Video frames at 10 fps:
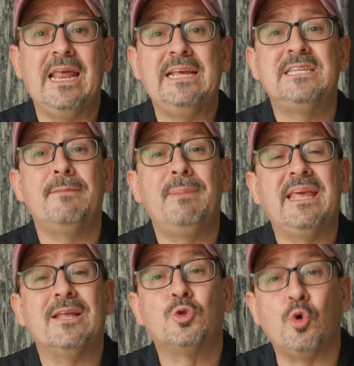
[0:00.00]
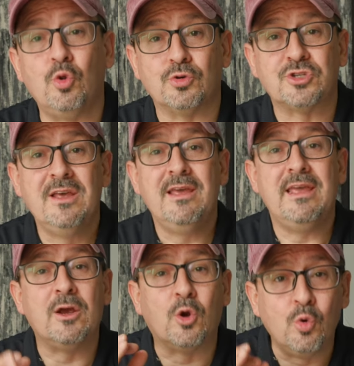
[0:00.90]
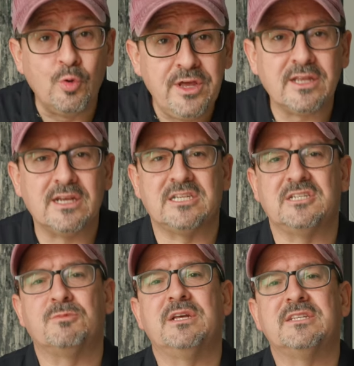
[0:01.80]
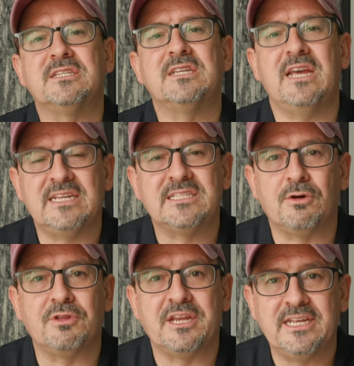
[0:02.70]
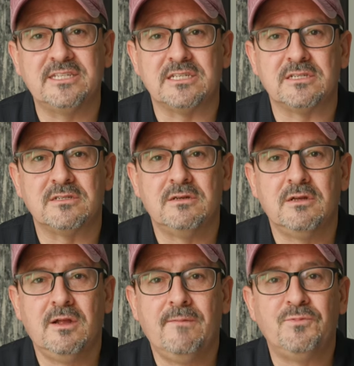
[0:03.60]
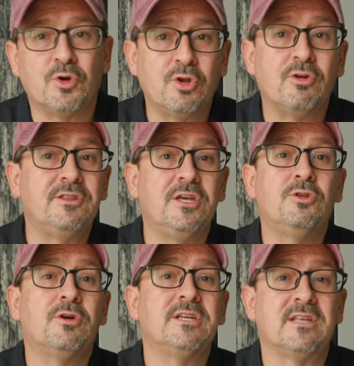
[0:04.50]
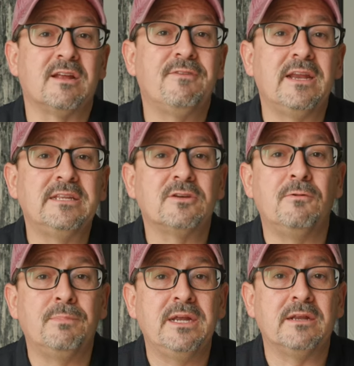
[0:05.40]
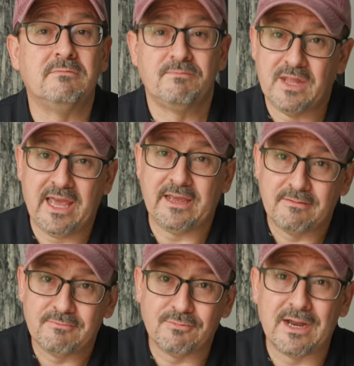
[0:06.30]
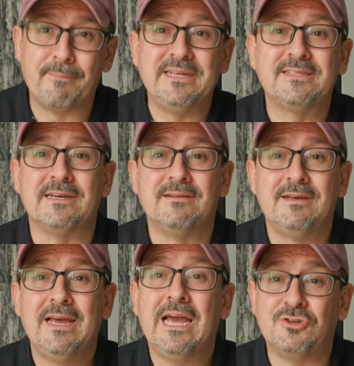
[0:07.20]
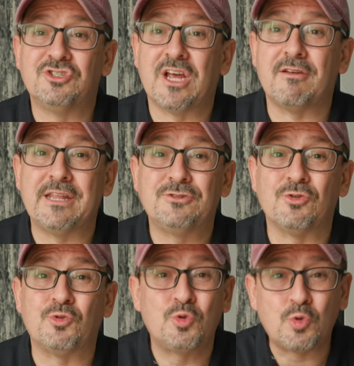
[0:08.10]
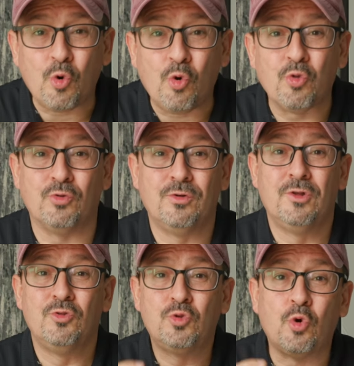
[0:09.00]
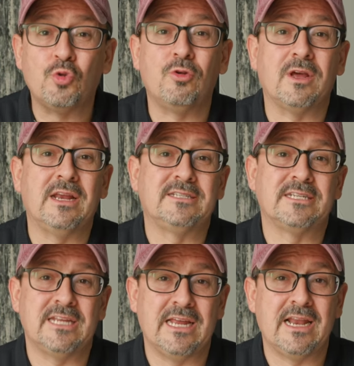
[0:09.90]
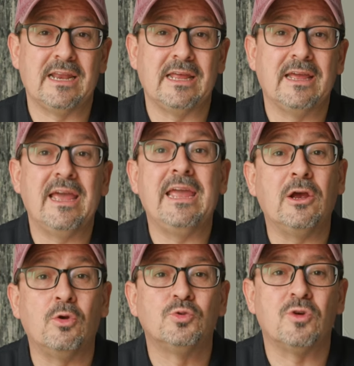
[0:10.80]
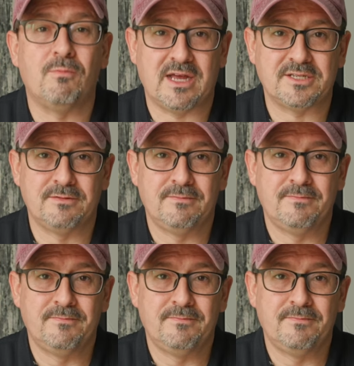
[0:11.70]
ley se aplique a todos, incluidas las expresas estadounidenses. Yo creo que TikTok estará feliz de cumplir. Hey, una pista. Ellos ya lo han hecho todo, todo lo que les exige la ley, e incluso más.